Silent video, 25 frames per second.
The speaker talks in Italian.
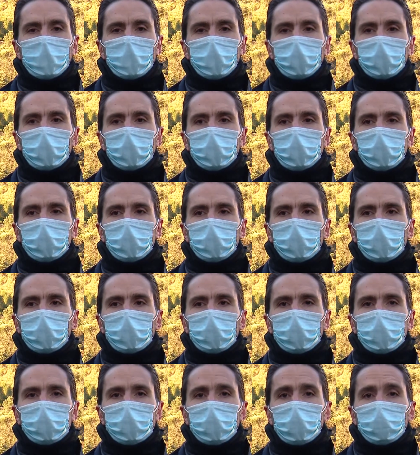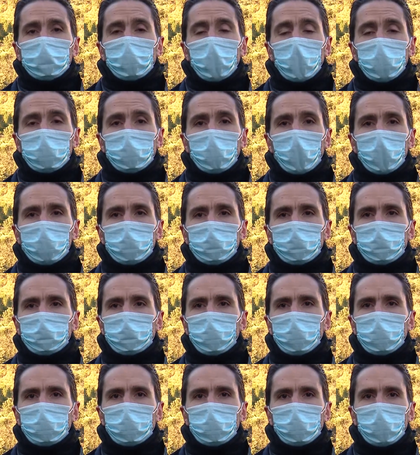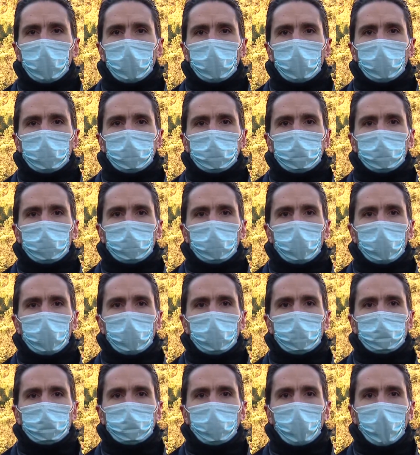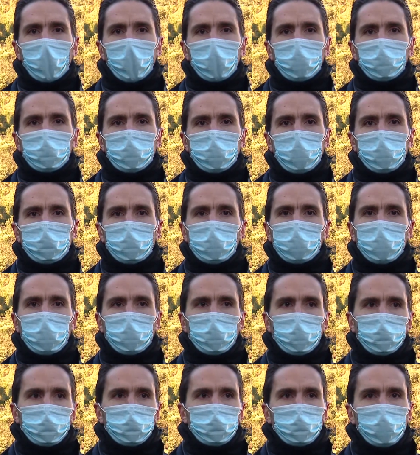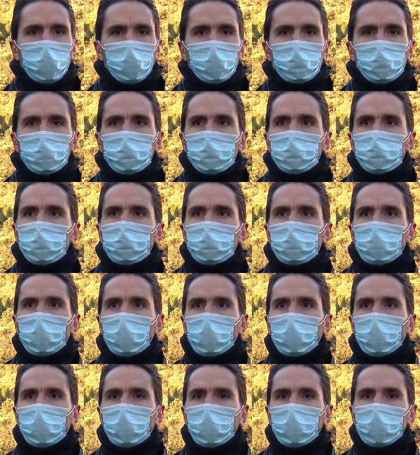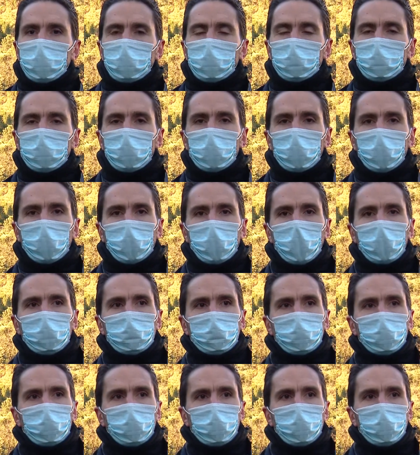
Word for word: Eh, dispiace per la sconfitta perché credo insomma, che il pareggio sarebbe stato il risultato più giusto per quello che si è visto in campo.